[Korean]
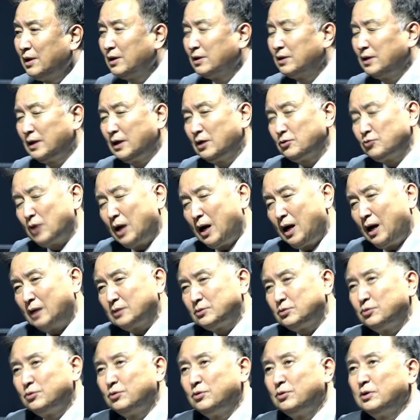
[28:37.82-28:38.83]
그러니까 쫙
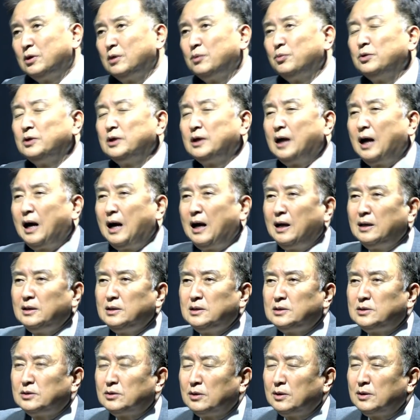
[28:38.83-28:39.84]
들어오는 걸 보니까 아,
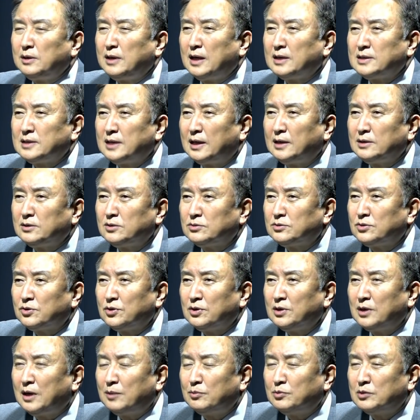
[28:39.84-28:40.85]
이쪽의 대세가
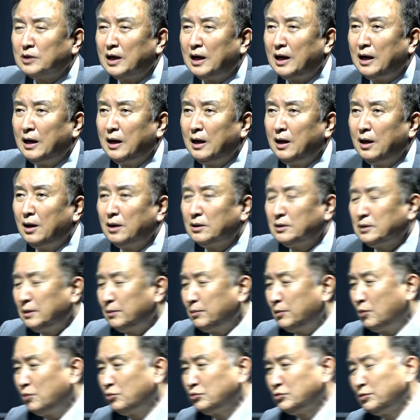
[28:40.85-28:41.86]
저쪽인가 보다. 음. 근데
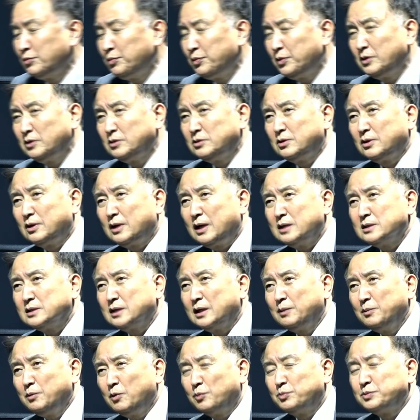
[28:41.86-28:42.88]
뭐 홍준표는 들어가는
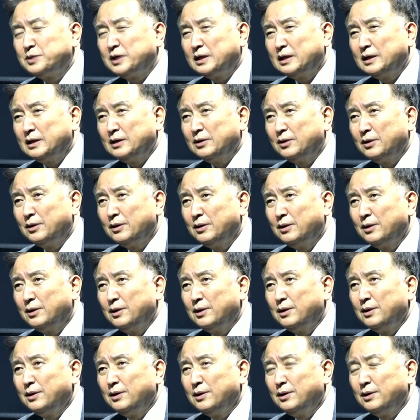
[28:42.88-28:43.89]
사람이 없잖아요.
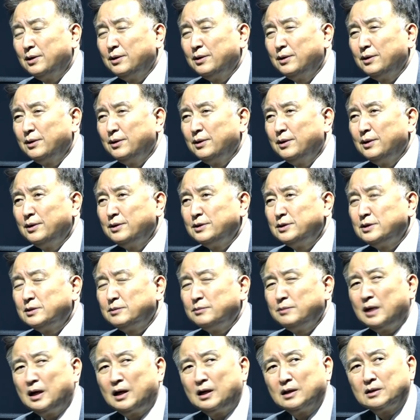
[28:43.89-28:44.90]
음. 어?
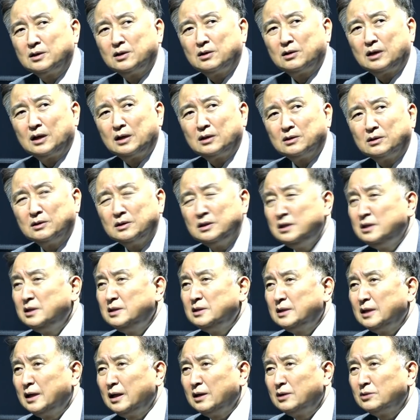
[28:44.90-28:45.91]
지금 내가 기억하는 건
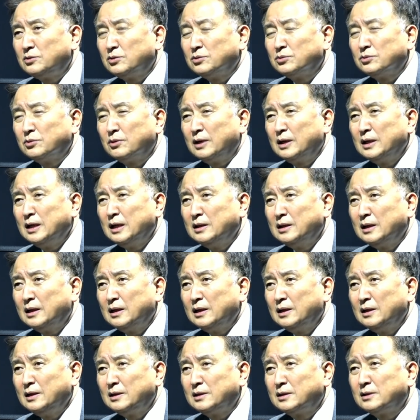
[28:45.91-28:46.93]
이인재 정도가
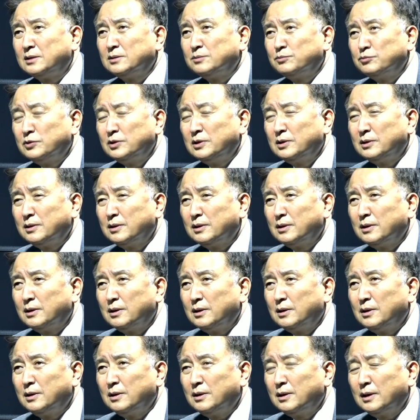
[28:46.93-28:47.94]
옛날에 그 안상수
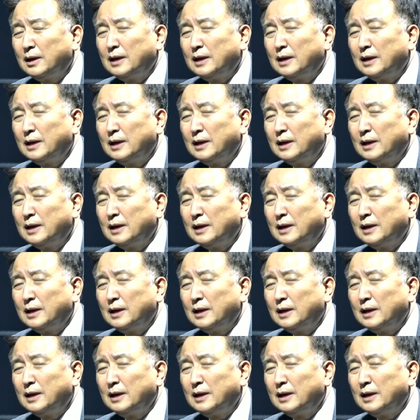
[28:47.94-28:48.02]
후보